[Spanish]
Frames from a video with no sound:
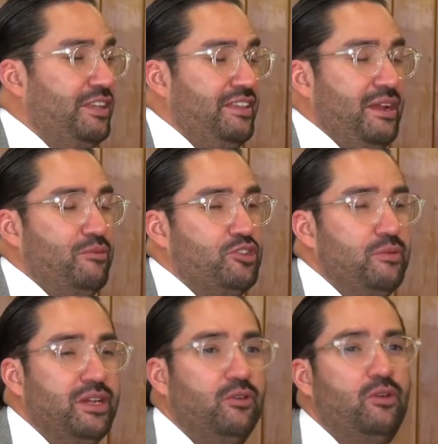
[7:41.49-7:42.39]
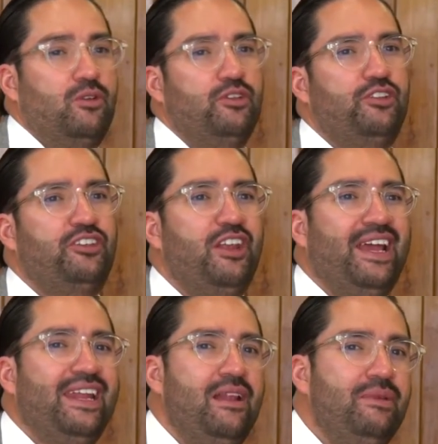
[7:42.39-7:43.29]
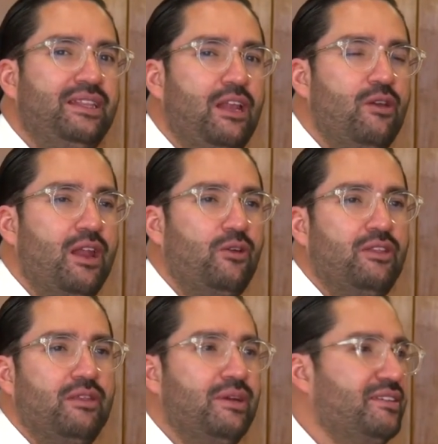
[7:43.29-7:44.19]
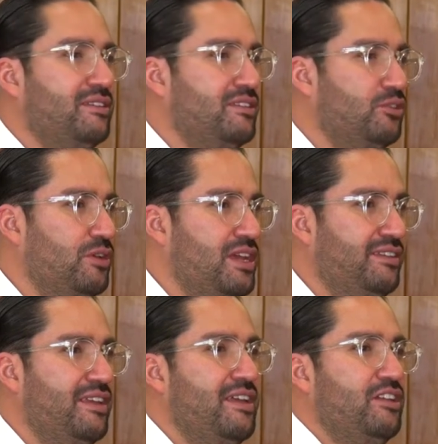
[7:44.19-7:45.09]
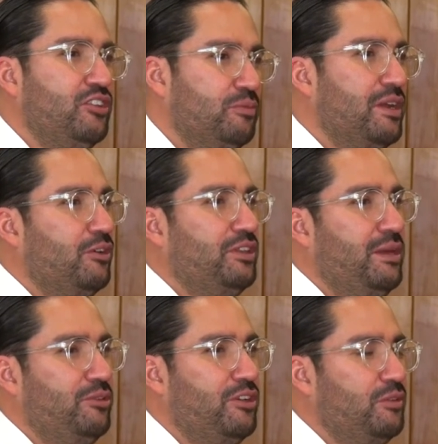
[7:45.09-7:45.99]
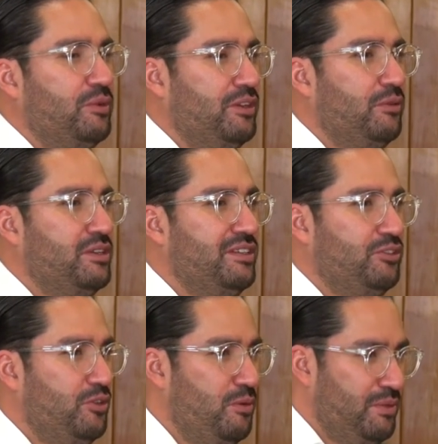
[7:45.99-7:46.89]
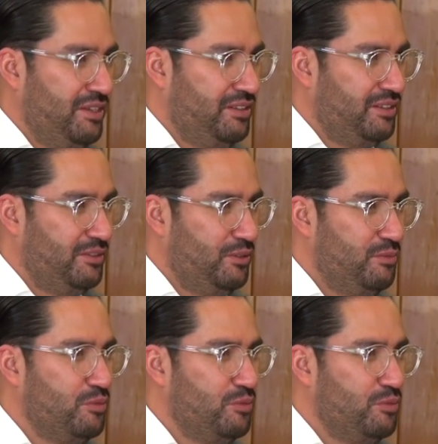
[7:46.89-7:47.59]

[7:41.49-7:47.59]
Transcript: tendría mucho vínculo con nosotros. Ahora, generalmente a lo largo de diversas historias nos percatamos que los protagonistas son hombres, ¿no?